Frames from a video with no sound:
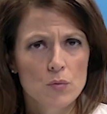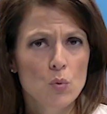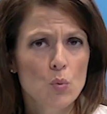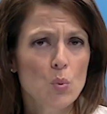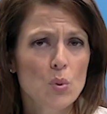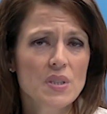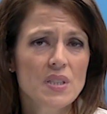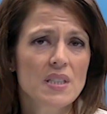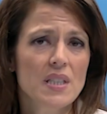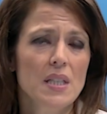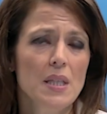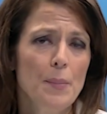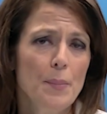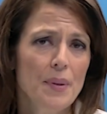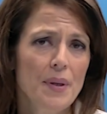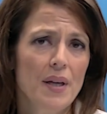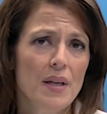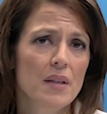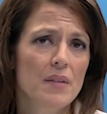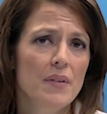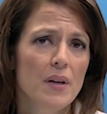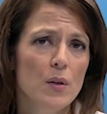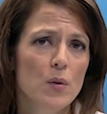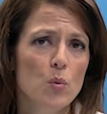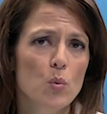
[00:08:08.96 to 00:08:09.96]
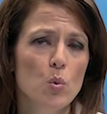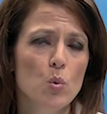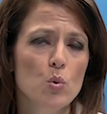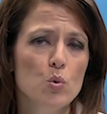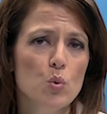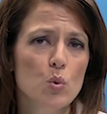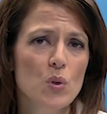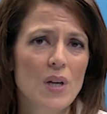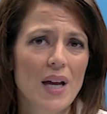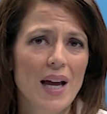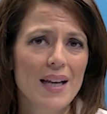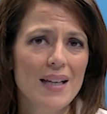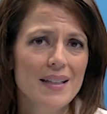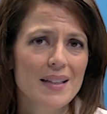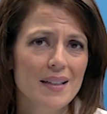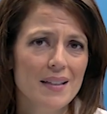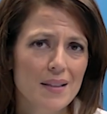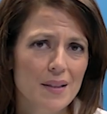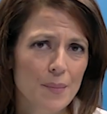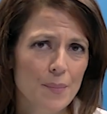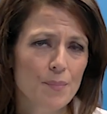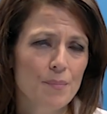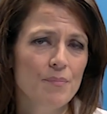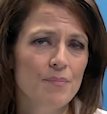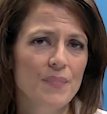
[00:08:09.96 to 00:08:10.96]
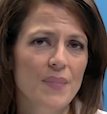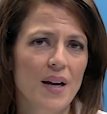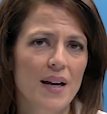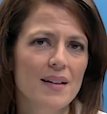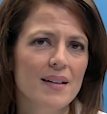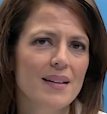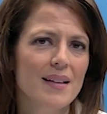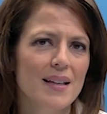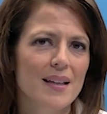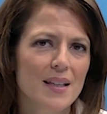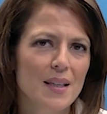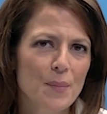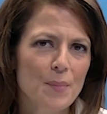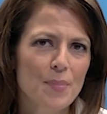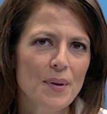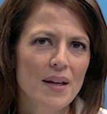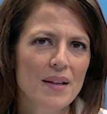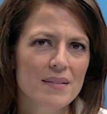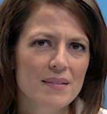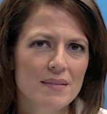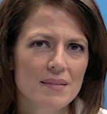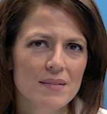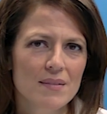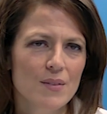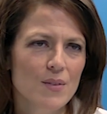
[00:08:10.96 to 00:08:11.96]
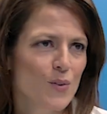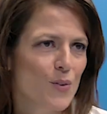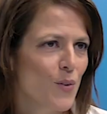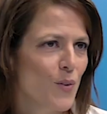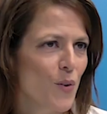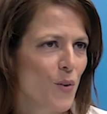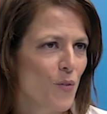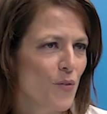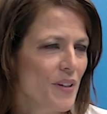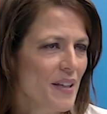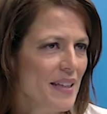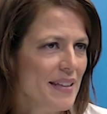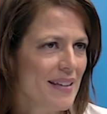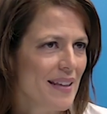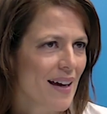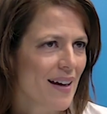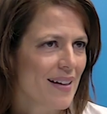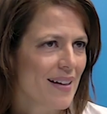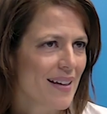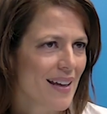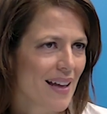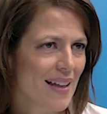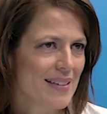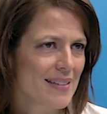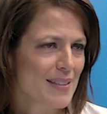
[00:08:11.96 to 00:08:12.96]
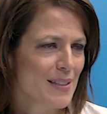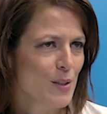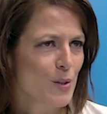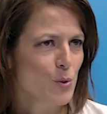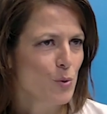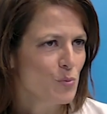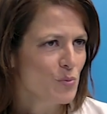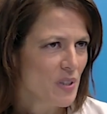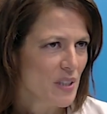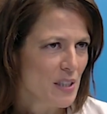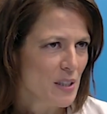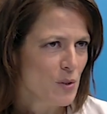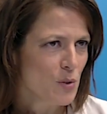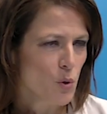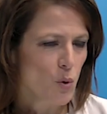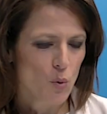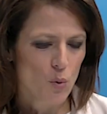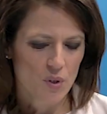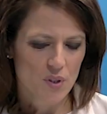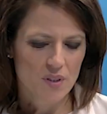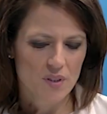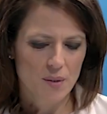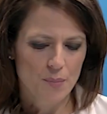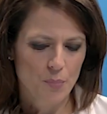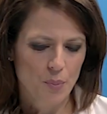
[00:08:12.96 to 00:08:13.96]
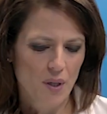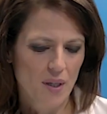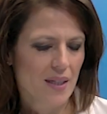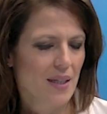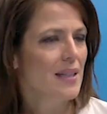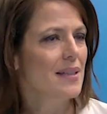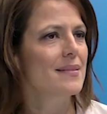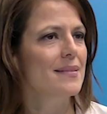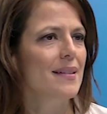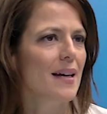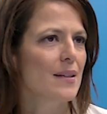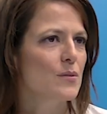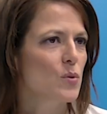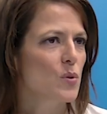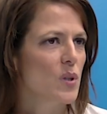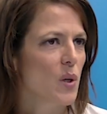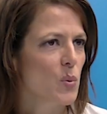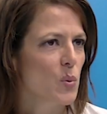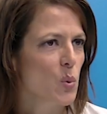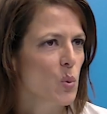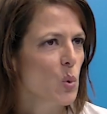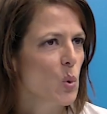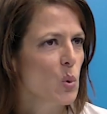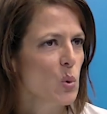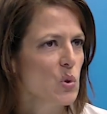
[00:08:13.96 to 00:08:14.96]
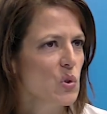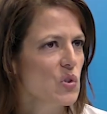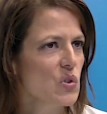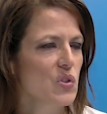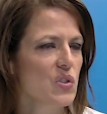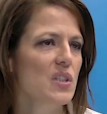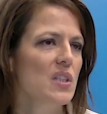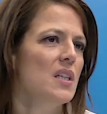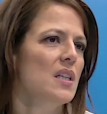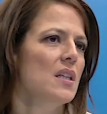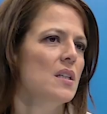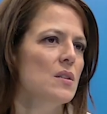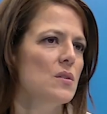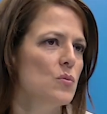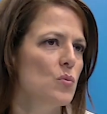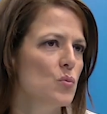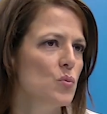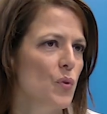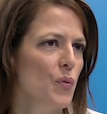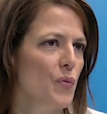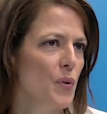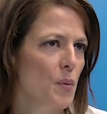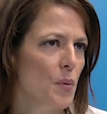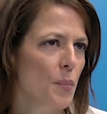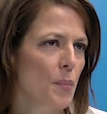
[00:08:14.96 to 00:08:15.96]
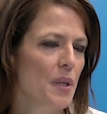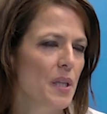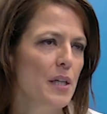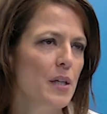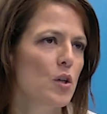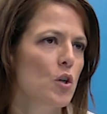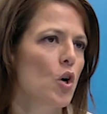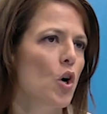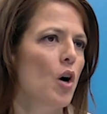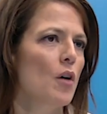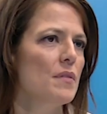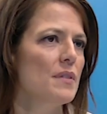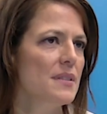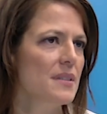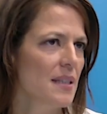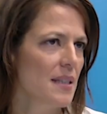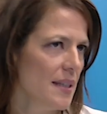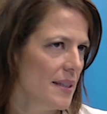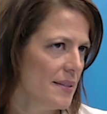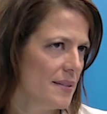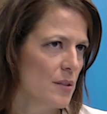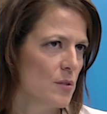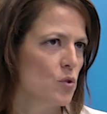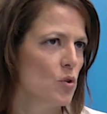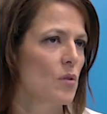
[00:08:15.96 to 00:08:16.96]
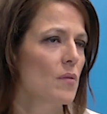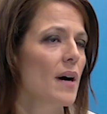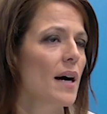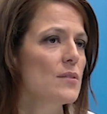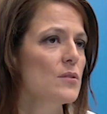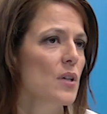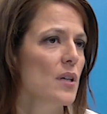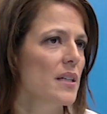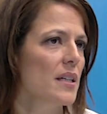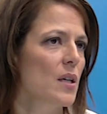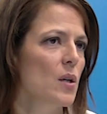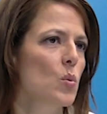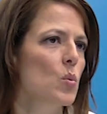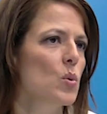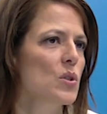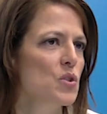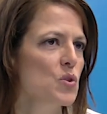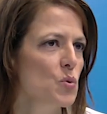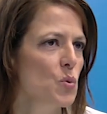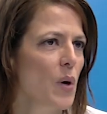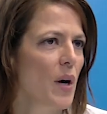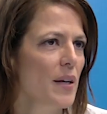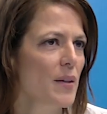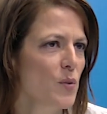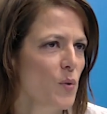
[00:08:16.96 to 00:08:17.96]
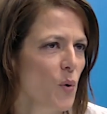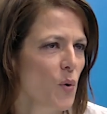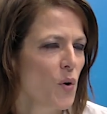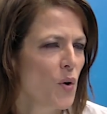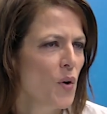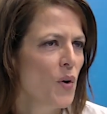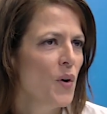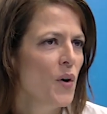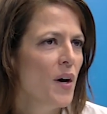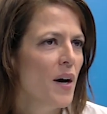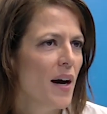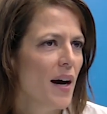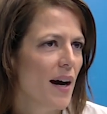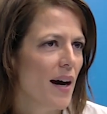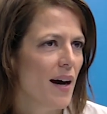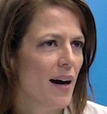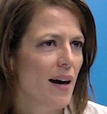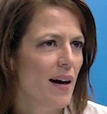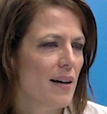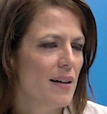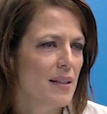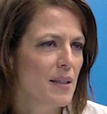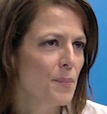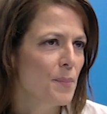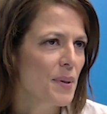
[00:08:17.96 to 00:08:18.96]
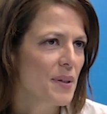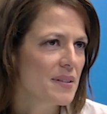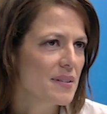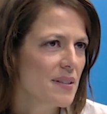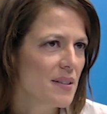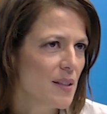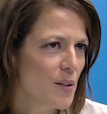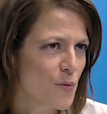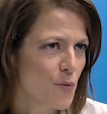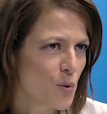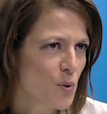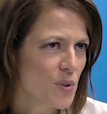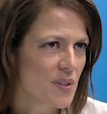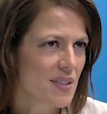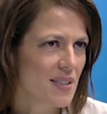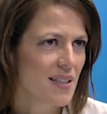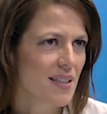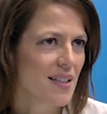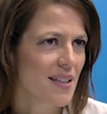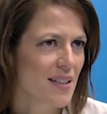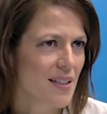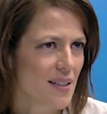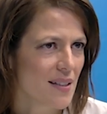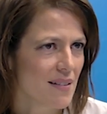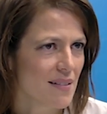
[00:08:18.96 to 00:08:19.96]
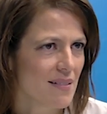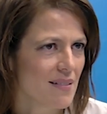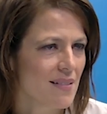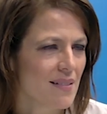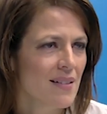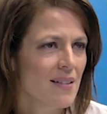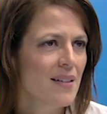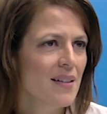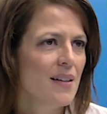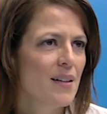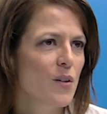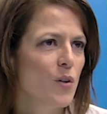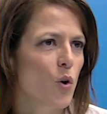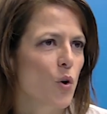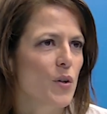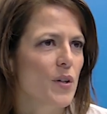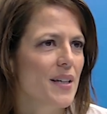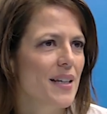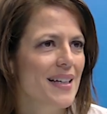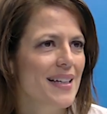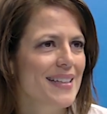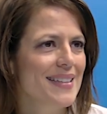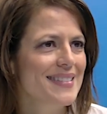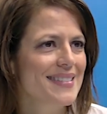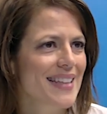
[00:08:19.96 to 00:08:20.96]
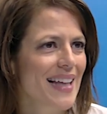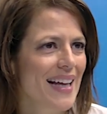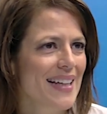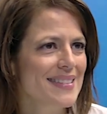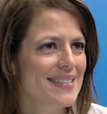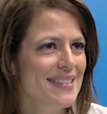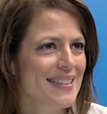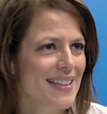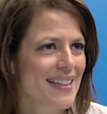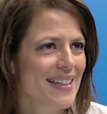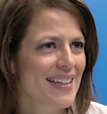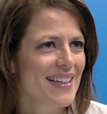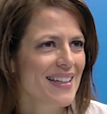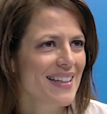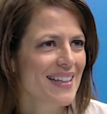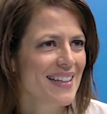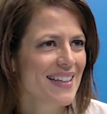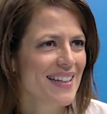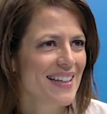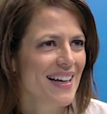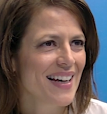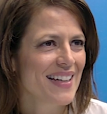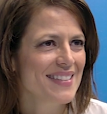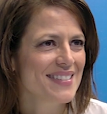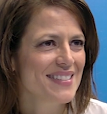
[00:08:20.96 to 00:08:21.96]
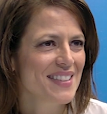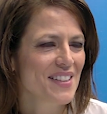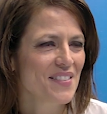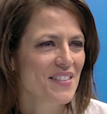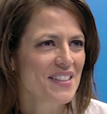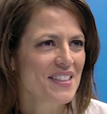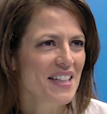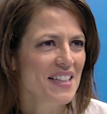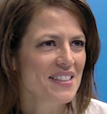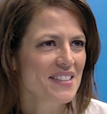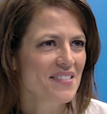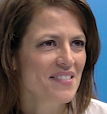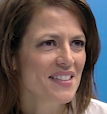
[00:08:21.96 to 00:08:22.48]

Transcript: questa, a livello culturale anche riprendono vita anche altri contenitori, tipo anche il Teatro Lauro Rossi, tutto fermo per il Covid, ah, lei allora. si è trovato anche in questo anno a ripartire forse con Fra un po' di tempo vi farò attività. conoscere un